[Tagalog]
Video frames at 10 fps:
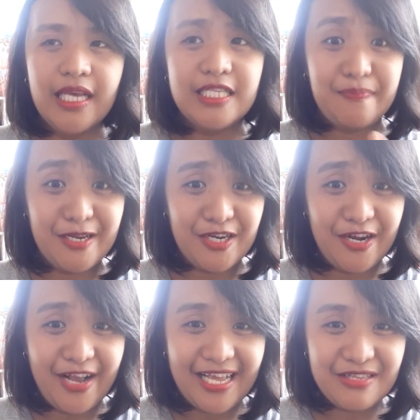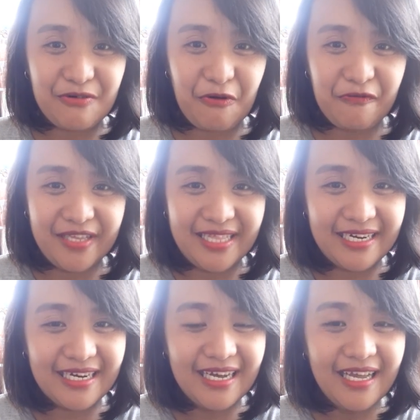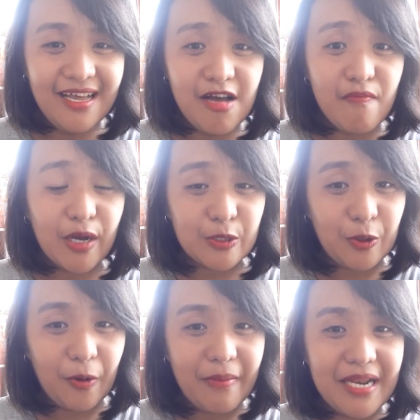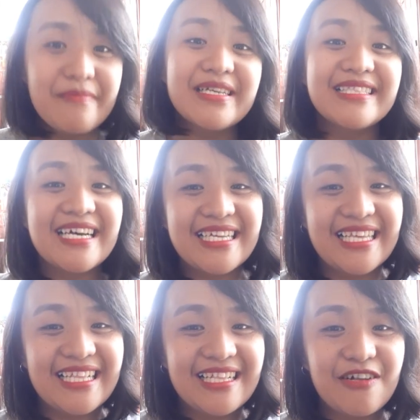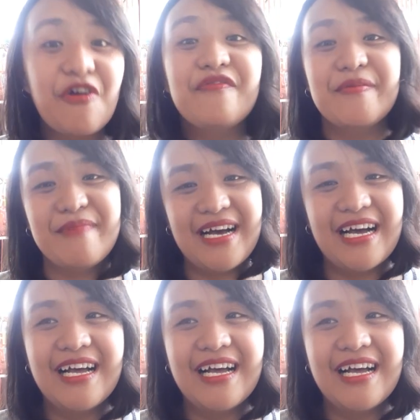Especially iced coffee ng McDo. Malamig na din, coffee pa.